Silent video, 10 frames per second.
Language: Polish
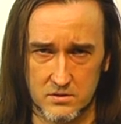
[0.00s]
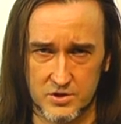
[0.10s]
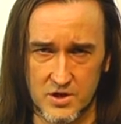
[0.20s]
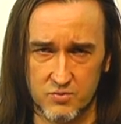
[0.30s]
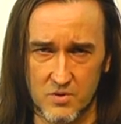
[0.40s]

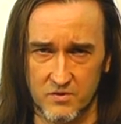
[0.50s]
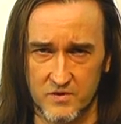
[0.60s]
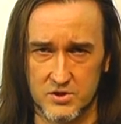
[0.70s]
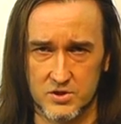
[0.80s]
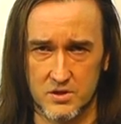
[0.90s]
No, ciepłe
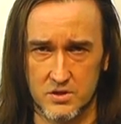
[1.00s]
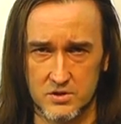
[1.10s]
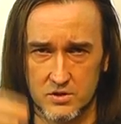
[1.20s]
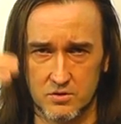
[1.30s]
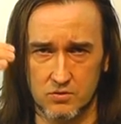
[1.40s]
powietrze
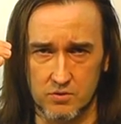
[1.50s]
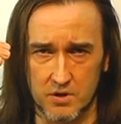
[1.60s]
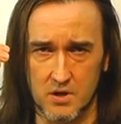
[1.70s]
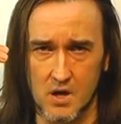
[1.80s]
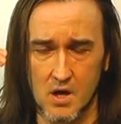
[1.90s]
idzie do
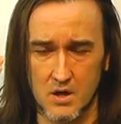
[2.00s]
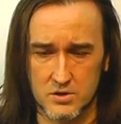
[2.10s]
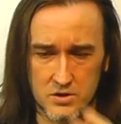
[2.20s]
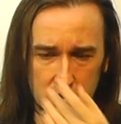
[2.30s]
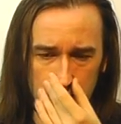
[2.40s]
góry,
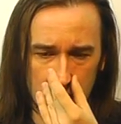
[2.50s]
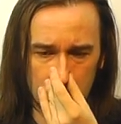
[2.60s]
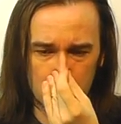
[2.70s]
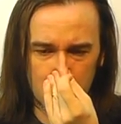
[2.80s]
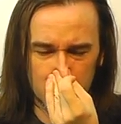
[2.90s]
czyli
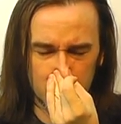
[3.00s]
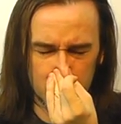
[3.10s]
miałem.